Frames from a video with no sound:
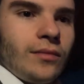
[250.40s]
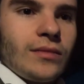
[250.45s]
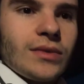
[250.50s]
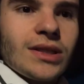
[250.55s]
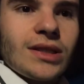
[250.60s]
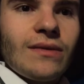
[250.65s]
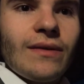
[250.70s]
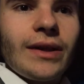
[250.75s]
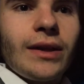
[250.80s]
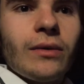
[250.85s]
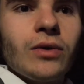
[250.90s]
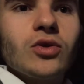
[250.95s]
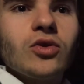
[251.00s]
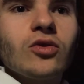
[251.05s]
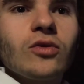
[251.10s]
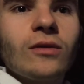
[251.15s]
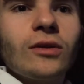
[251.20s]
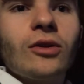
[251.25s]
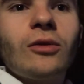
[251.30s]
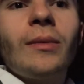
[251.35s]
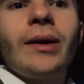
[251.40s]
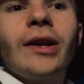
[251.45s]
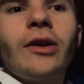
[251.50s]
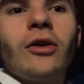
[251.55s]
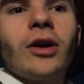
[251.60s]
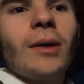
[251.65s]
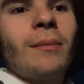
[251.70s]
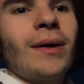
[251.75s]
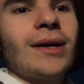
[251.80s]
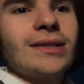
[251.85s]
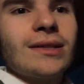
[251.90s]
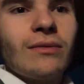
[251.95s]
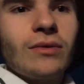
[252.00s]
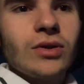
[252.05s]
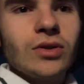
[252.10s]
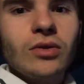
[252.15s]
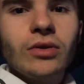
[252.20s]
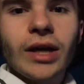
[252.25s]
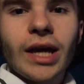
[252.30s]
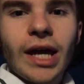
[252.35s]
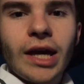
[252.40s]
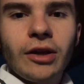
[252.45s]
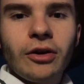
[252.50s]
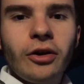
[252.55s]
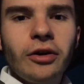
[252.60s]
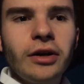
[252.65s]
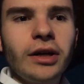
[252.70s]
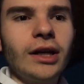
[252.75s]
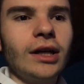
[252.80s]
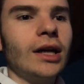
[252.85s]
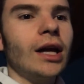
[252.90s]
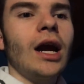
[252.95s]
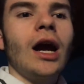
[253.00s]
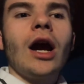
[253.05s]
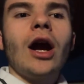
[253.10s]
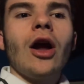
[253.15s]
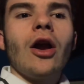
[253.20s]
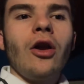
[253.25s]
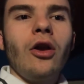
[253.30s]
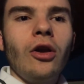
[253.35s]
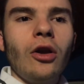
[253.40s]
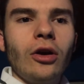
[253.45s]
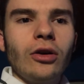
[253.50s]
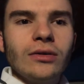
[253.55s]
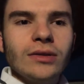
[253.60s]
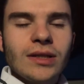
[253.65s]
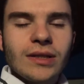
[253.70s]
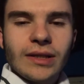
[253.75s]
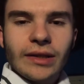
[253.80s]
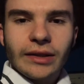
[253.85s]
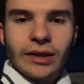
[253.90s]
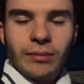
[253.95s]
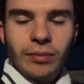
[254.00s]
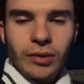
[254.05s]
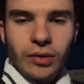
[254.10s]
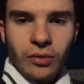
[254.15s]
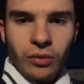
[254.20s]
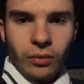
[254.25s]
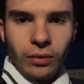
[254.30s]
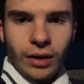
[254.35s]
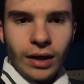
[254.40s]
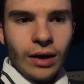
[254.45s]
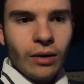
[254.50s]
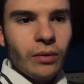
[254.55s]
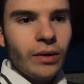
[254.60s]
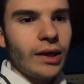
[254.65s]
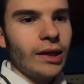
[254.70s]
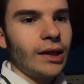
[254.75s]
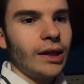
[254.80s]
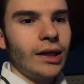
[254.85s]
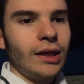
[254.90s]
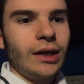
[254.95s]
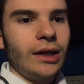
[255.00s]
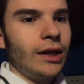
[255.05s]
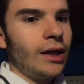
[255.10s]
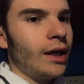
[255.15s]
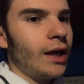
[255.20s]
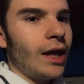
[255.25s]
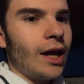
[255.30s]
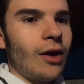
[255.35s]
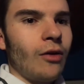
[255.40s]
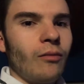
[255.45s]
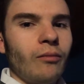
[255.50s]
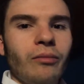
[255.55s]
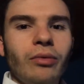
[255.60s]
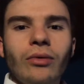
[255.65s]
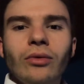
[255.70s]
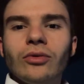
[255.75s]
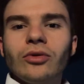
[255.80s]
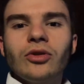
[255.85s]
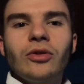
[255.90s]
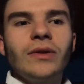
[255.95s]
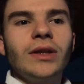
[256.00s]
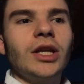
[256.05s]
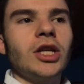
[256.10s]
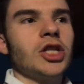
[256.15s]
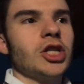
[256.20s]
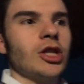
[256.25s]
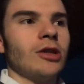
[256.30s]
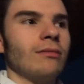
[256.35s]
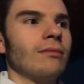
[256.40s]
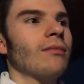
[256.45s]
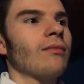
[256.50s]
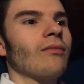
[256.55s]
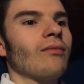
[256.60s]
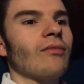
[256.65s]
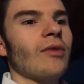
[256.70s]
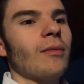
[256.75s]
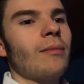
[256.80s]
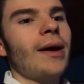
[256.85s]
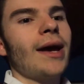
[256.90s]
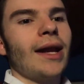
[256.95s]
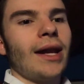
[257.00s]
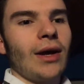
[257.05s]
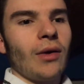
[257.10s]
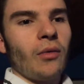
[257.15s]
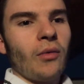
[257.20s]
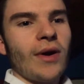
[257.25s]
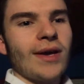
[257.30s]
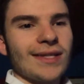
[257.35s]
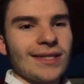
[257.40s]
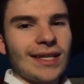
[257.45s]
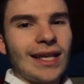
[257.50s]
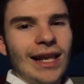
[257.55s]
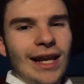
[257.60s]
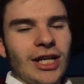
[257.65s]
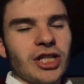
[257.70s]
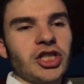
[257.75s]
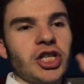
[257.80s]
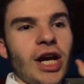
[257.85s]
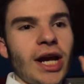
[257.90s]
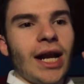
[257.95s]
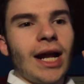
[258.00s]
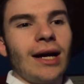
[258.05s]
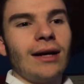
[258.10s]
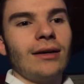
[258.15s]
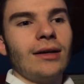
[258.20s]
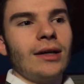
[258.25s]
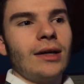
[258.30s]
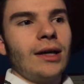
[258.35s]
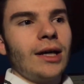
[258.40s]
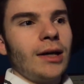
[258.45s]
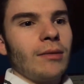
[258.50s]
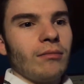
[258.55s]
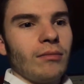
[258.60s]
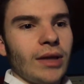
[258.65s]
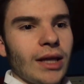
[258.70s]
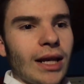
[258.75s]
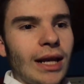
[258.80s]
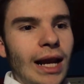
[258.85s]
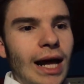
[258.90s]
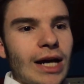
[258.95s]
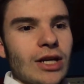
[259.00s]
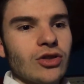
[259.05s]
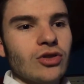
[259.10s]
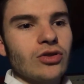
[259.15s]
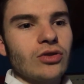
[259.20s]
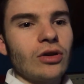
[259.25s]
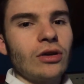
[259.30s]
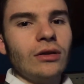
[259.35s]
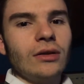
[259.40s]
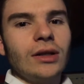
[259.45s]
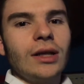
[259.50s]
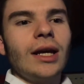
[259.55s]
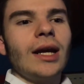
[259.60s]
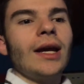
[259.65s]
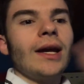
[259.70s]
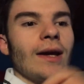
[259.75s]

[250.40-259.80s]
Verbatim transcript: si vede questo sottomarino che passa in questo canyon non si sente più nulla quindi è un punto dove dici va bene questa è la scena mi rilasso